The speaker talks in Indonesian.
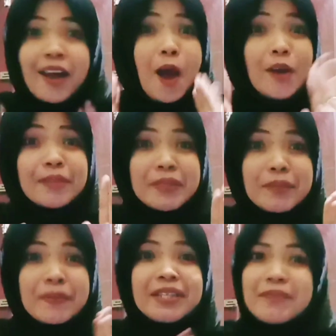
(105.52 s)
Oke
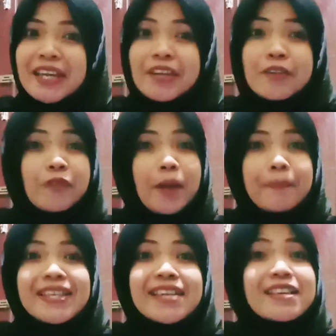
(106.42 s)
teman-teman, demikian info
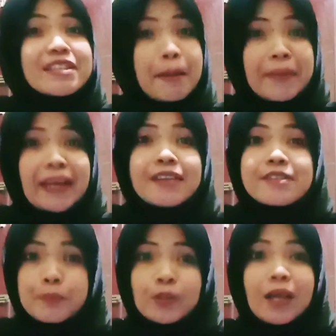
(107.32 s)
yang bisa saya sampaikan
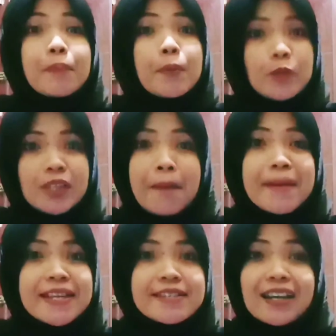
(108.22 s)
seputar pemutihan
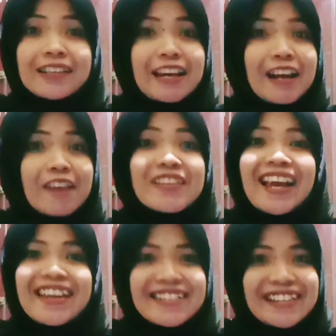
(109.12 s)
pajak kendaraan
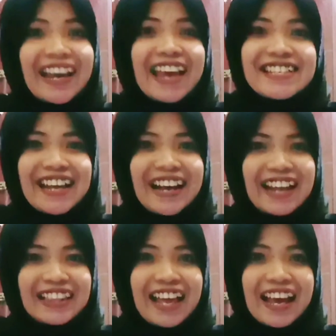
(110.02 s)
wilayah DKI
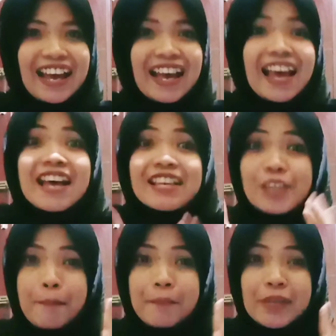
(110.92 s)
Jakarta.
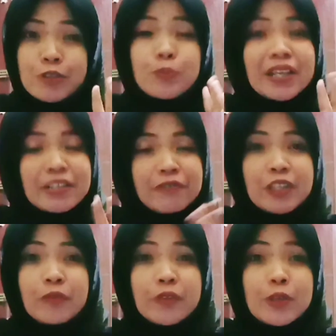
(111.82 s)
Sampai jumpa di
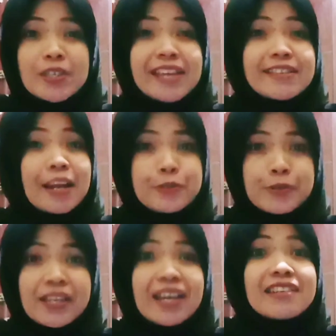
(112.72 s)
video-video saya
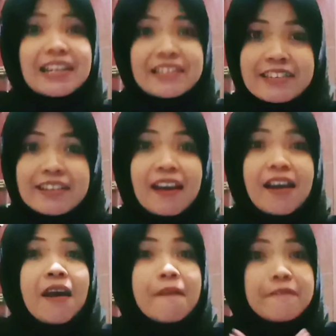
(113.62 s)
selanjutnya dan
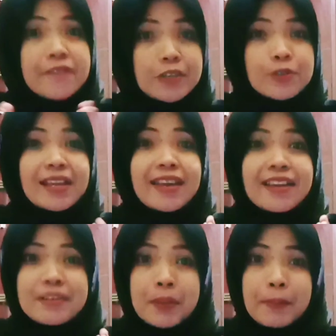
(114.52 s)
jika video
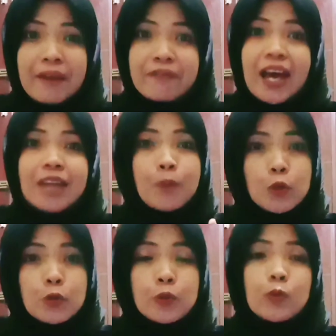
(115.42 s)
saya ini bermanfaat,
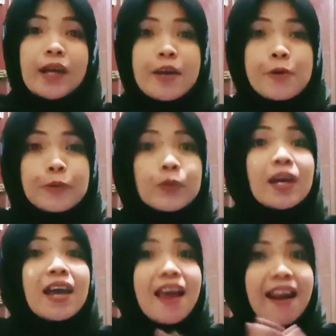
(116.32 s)
mohon dukungannya
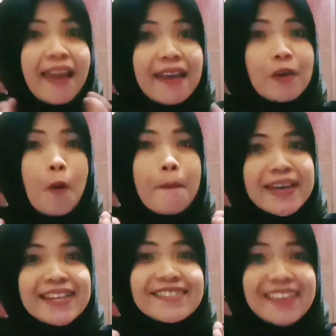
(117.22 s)
untuk like,
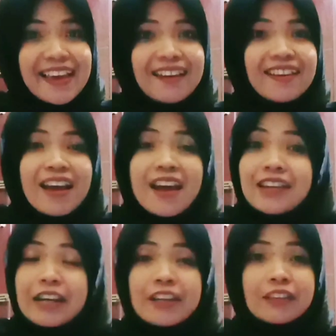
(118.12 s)
comment, share,
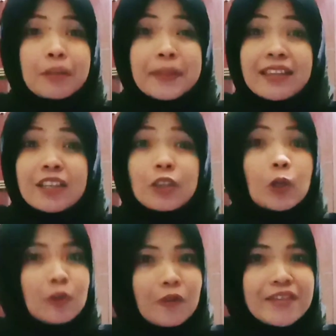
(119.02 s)
dan yang terpenting
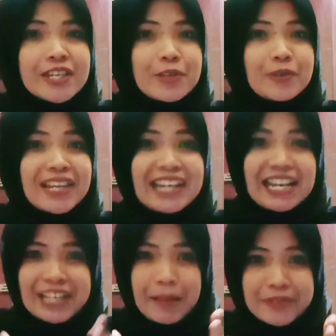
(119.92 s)
tonton videonya
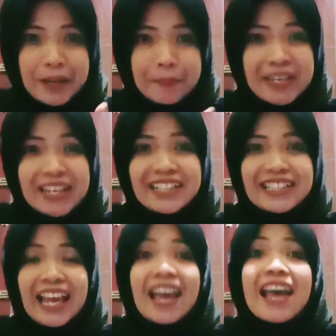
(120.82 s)
dan subscribe
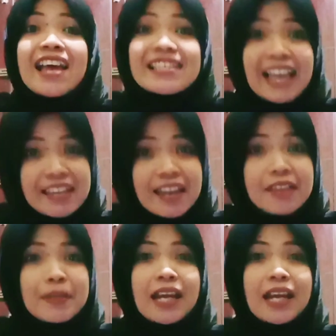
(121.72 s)
channelnya. Saya Ibn